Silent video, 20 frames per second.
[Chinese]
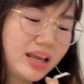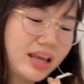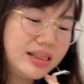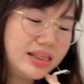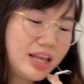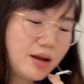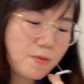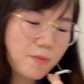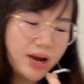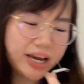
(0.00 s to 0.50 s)

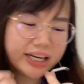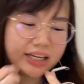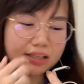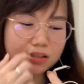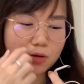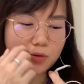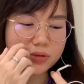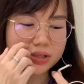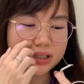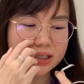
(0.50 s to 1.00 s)
另外一个
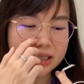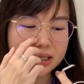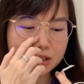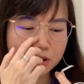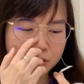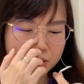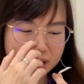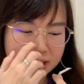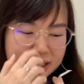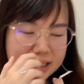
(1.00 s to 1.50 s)
东西
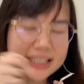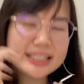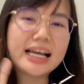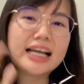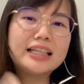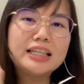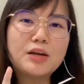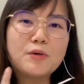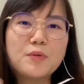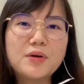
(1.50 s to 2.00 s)
就是第
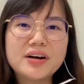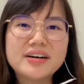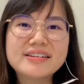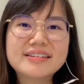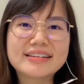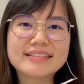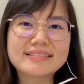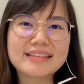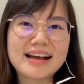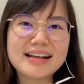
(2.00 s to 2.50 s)
三点，我要
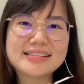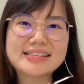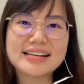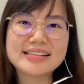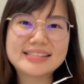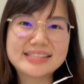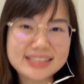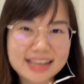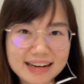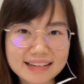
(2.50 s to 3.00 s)
跟大家
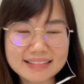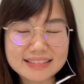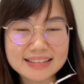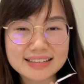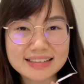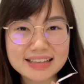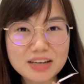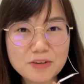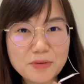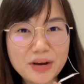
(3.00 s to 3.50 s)
讲
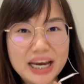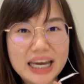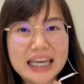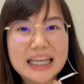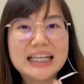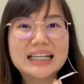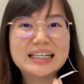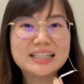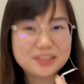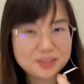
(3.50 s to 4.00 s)
的另外
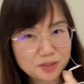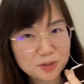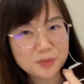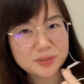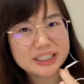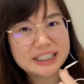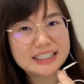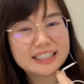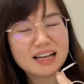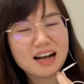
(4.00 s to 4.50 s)
一个东
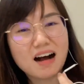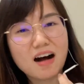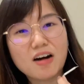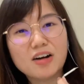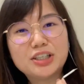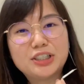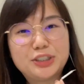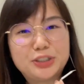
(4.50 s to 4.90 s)
西呢，哈，